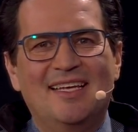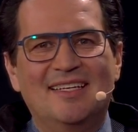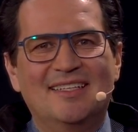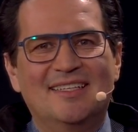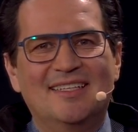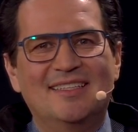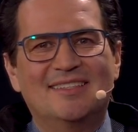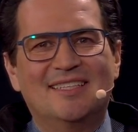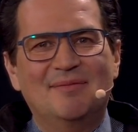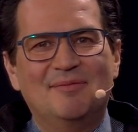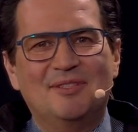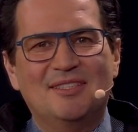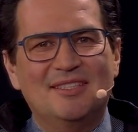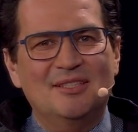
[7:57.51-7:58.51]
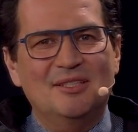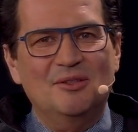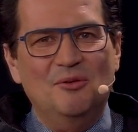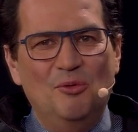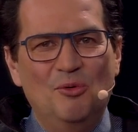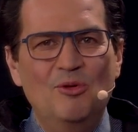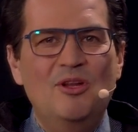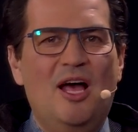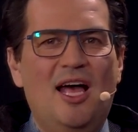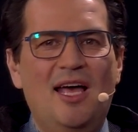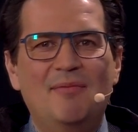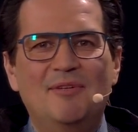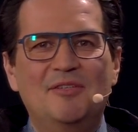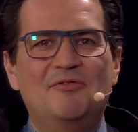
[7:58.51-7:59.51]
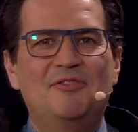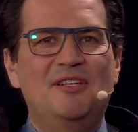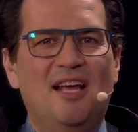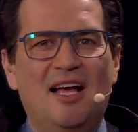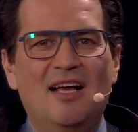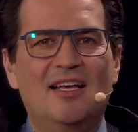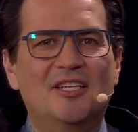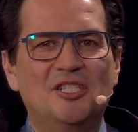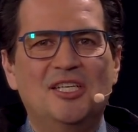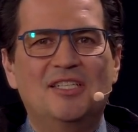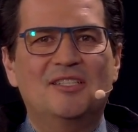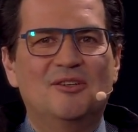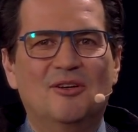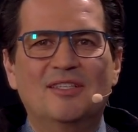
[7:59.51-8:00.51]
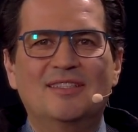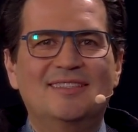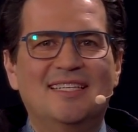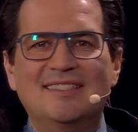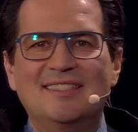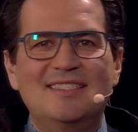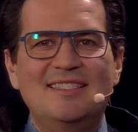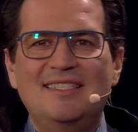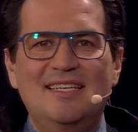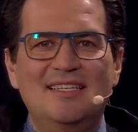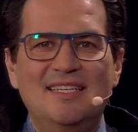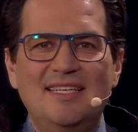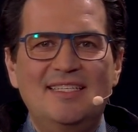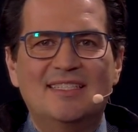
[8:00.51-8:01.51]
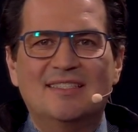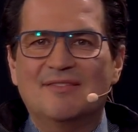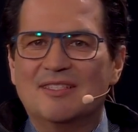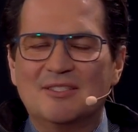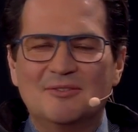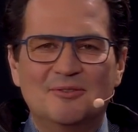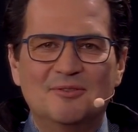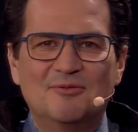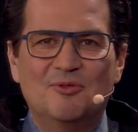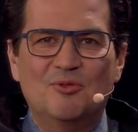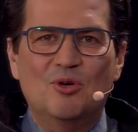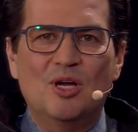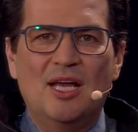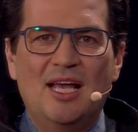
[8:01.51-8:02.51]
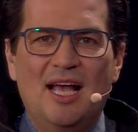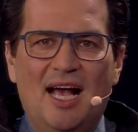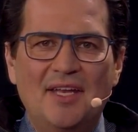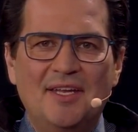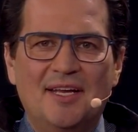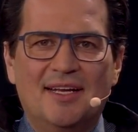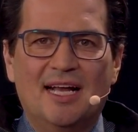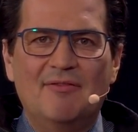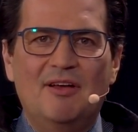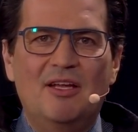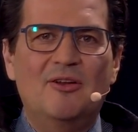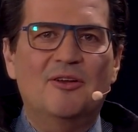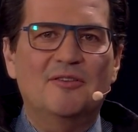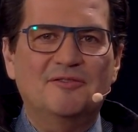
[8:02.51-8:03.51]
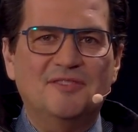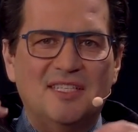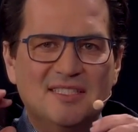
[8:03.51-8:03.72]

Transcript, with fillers: Äh, es gibt unheimlich viele engagierte Leute. Das ist hier nichts, was irgendwo undercover läuft.